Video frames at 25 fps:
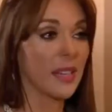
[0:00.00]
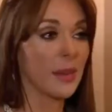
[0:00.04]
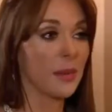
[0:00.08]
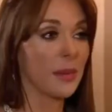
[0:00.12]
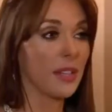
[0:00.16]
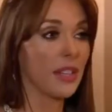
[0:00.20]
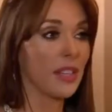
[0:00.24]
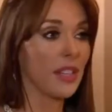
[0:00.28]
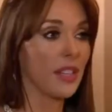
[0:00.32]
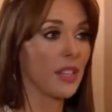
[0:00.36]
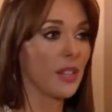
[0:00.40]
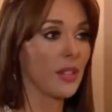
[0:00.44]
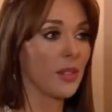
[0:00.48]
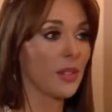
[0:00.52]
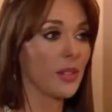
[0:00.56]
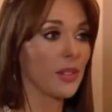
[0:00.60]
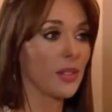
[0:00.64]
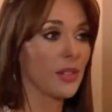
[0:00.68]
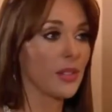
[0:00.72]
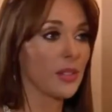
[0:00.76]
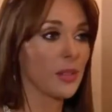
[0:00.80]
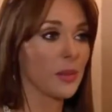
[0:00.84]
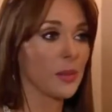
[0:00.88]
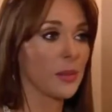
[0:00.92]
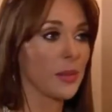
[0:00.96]
sin el
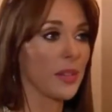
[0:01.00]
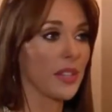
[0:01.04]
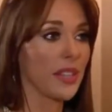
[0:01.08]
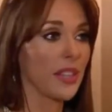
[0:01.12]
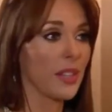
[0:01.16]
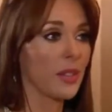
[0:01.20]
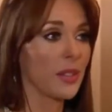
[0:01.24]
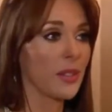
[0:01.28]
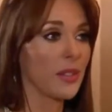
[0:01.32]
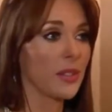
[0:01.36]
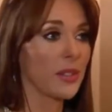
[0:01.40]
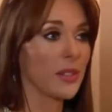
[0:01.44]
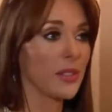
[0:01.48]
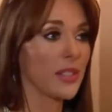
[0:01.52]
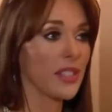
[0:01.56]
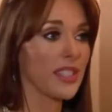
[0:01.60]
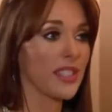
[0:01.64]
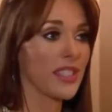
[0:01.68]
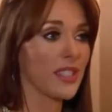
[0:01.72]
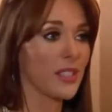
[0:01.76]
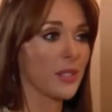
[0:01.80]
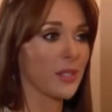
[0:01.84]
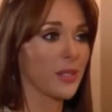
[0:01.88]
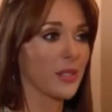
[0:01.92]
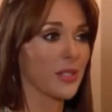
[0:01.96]
abrigo, el sombrero y los
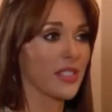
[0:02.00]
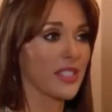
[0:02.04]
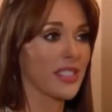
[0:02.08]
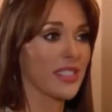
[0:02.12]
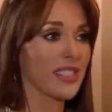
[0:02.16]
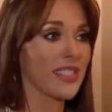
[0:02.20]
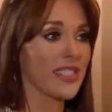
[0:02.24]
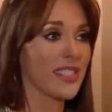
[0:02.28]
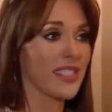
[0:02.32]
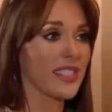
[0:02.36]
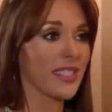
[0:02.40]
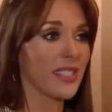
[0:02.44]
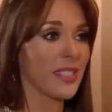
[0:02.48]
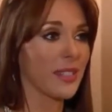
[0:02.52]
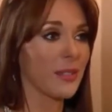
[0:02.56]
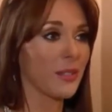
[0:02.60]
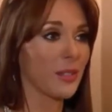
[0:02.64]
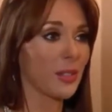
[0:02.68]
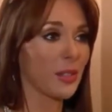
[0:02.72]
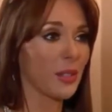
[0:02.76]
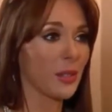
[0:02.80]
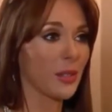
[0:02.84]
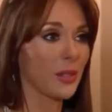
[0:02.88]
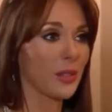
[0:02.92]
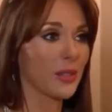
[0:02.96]
lentes con los que saliste en la